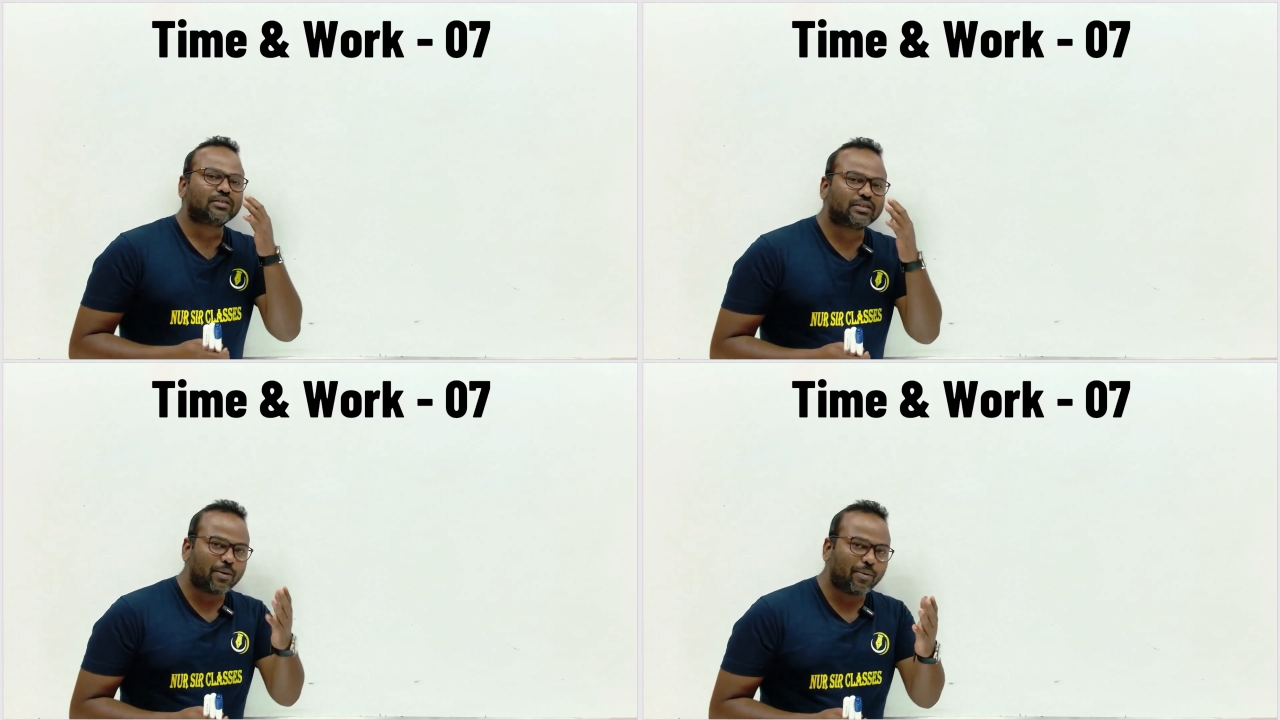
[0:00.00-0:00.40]

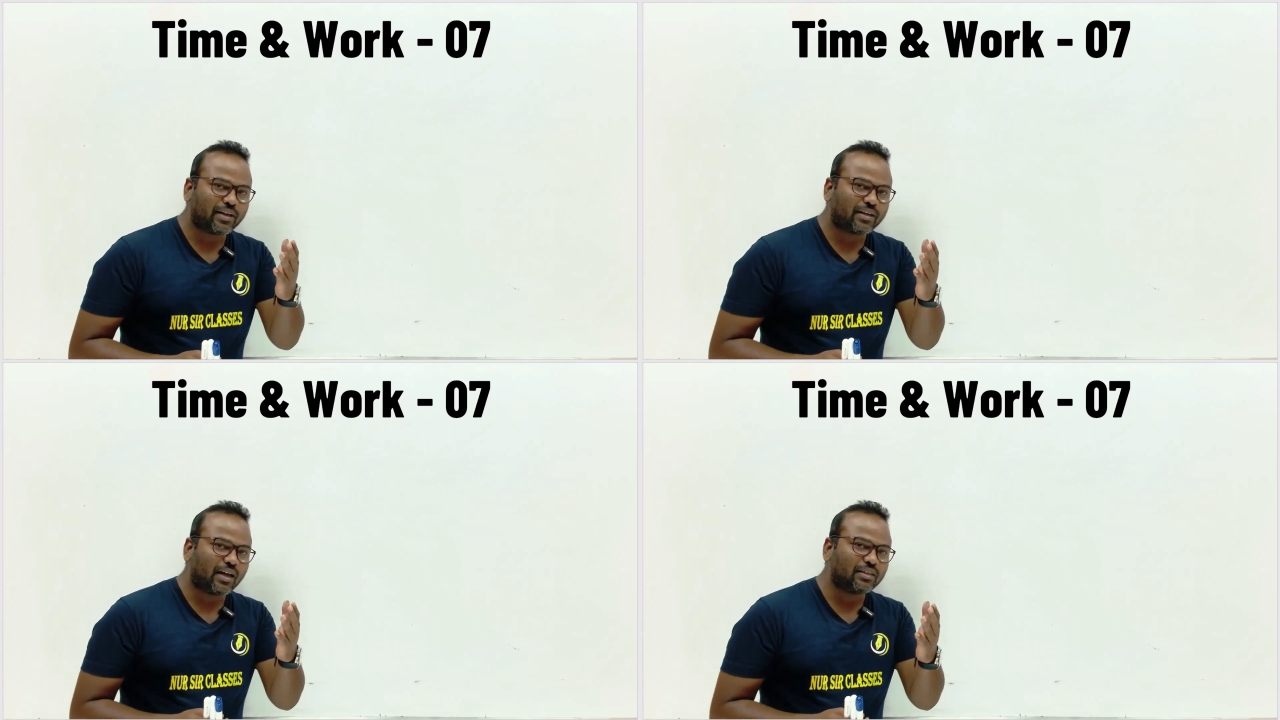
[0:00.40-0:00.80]
সেভেন
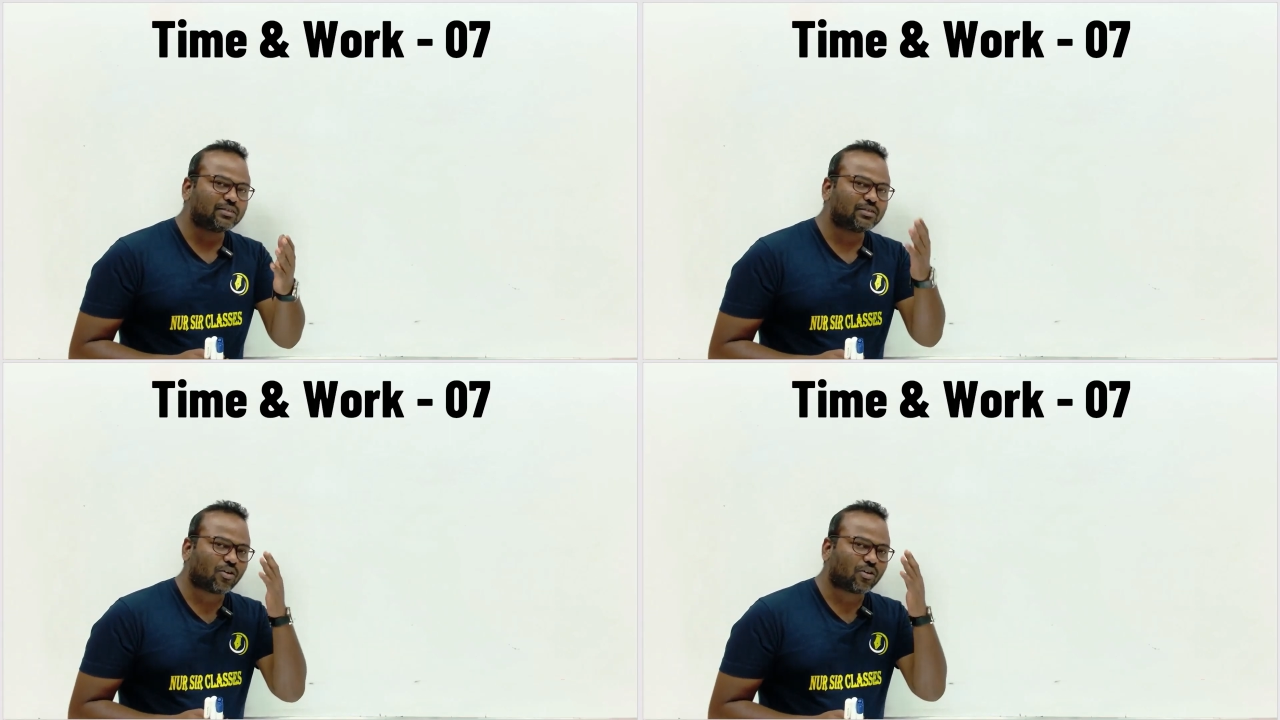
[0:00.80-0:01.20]
ক্লাস
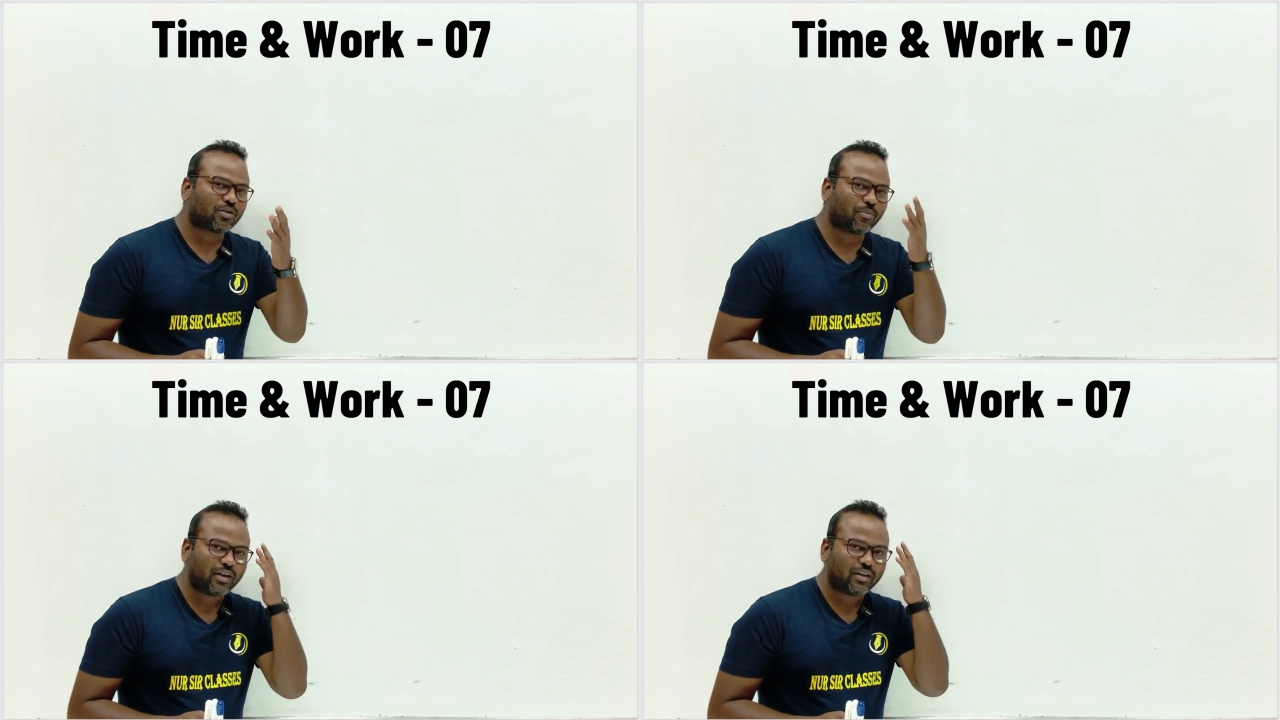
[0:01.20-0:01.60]

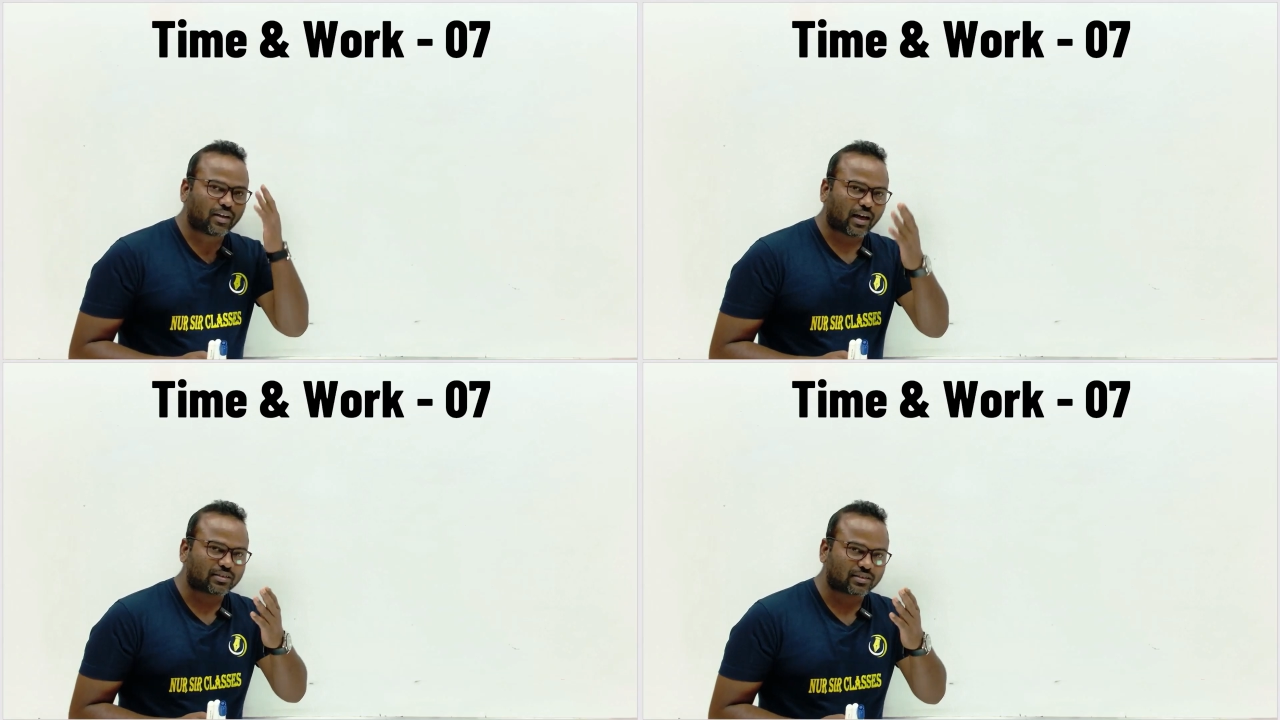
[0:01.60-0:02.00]
অথবা
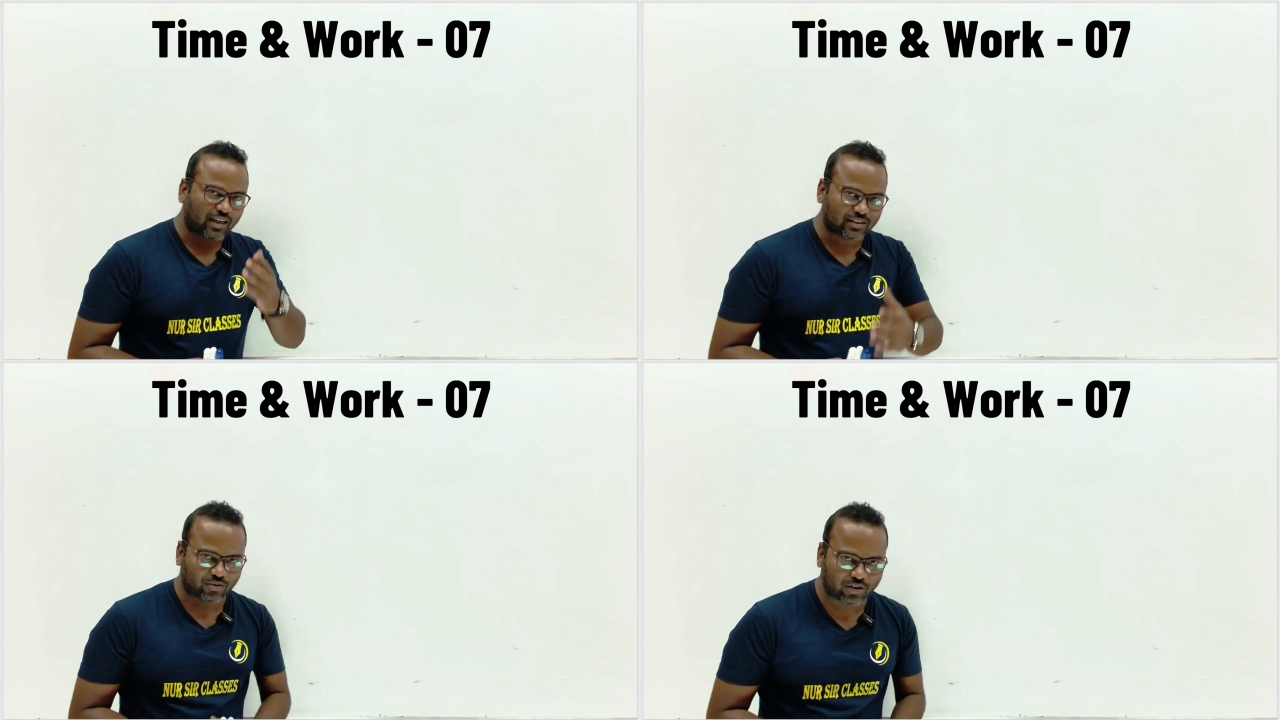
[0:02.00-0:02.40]
লাস্ট
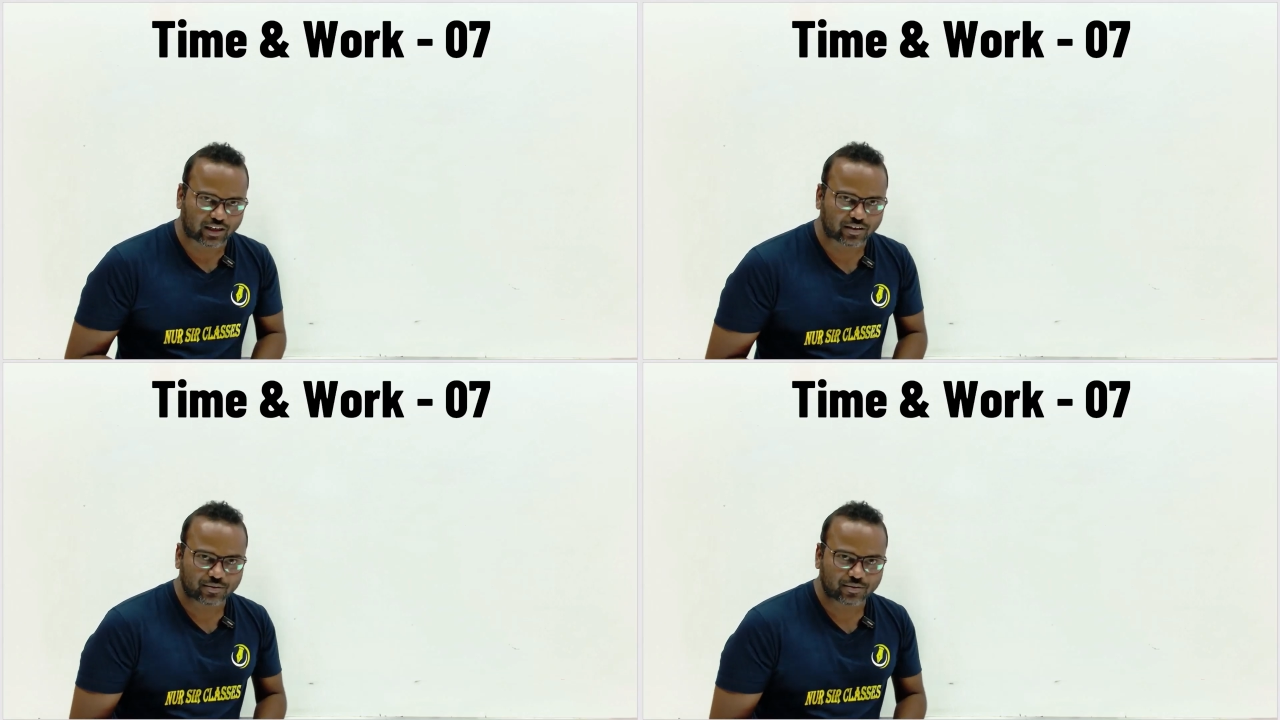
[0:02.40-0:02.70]
ক্লাস ওকে